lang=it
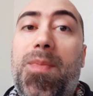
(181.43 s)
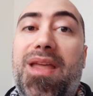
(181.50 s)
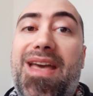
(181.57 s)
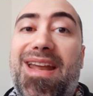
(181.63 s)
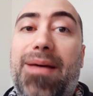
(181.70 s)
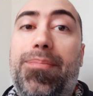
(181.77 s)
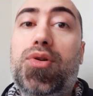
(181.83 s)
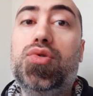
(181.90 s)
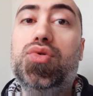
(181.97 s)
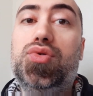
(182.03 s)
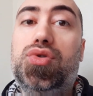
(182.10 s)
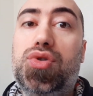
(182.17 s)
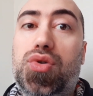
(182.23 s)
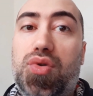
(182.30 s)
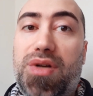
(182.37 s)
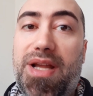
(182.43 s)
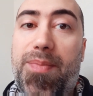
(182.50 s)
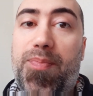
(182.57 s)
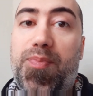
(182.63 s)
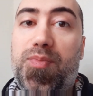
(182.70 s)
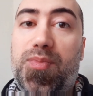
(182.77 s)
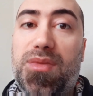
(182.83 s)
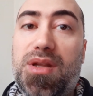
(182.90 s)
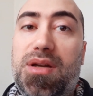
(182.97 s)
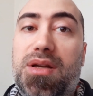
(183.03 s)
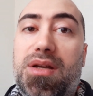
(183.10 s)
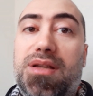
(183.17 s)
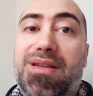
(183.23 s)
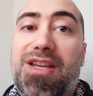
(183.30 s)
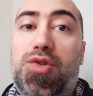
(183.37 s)
che era produttore
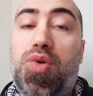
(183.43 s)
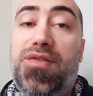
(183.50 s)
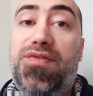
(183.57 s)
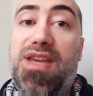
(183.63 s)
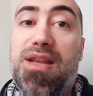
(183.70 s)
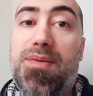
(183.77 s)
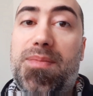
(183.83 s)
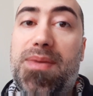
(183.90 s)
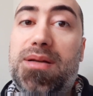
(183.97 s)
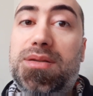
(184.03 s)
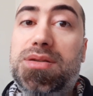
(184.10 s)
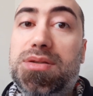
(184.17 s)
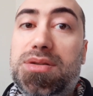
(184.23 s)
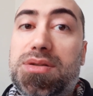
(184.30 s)
dei suoi film,